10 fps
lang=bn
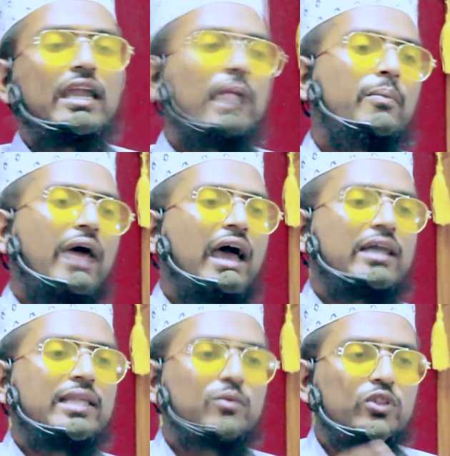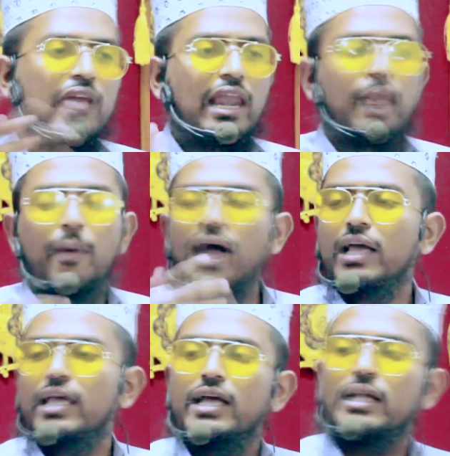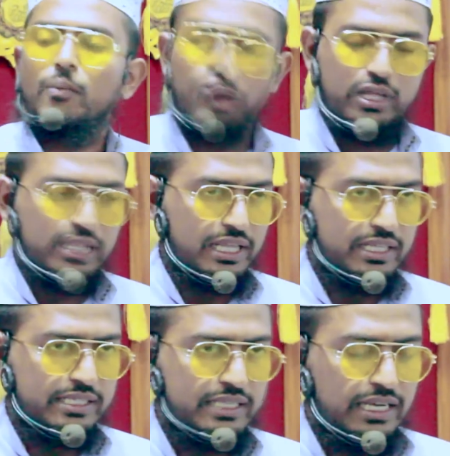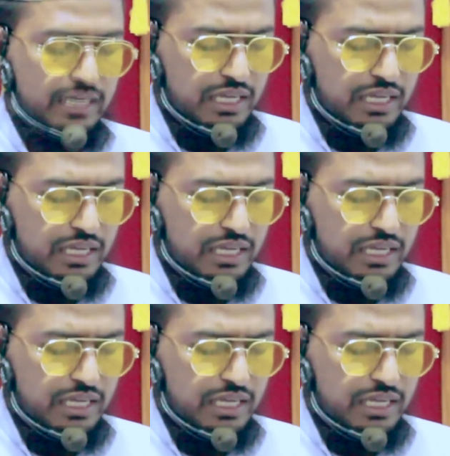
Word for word: নাম্বার আয়াতের মধ্যে আল্লাহ পাক এটা বলে দিয়ে দিয়েছেন